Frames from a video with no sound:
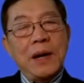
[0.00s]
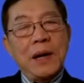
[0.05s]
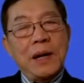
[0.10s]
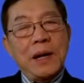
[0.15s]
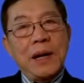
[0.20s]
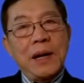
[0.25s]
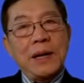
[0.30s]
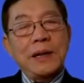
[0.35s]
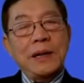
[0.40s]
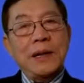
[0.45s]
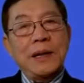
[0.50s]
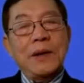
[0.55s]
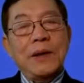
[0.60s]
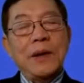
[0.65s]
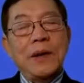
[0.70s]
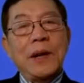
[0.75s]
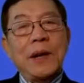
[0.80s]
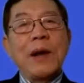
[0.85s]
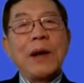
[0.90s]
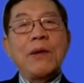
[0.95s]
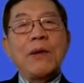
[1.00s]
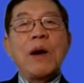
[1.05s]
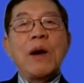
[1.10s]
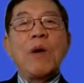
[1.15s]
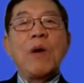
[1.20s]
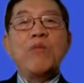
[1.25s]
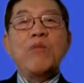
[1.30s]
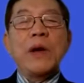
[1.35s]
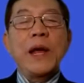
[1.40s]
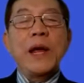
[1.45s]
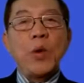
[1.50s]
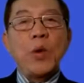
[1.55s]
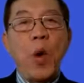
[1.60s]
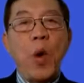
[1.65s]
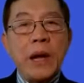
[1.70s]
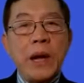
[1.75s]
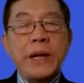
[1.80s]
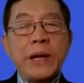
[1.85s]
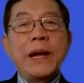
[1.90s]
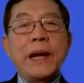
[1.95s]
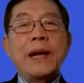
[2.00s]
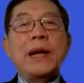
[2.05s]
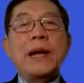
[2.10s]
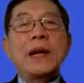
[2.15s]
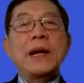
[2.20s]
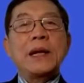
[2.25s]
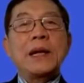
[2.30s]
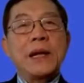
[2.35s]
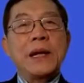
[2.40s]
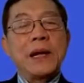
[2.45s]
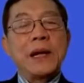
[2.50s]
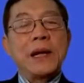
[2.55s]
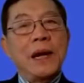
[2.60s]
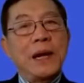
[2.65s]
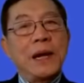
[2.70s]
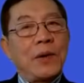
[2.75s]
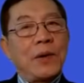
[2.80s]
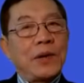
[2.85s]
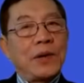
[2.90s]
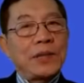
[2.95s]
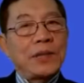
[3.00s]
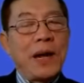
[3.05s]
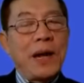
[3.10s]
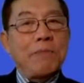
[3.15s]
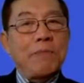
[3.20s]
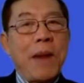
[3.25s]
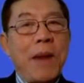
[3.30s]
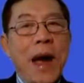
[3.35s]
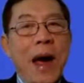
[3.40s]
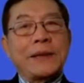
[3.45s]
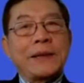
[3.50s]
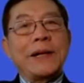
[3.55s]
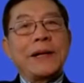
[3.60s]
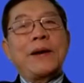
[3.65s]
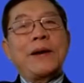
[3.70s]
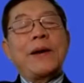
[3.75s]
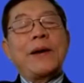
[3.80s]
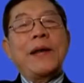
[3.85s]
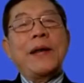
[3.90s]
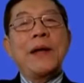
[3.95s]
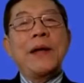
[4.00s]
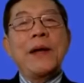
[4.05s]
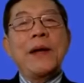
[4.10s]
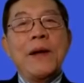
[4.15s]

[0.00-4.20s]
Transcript: cái nó kêu là không khí thoáng khí đó, thì cái nó sẽ bạt cái đó đi,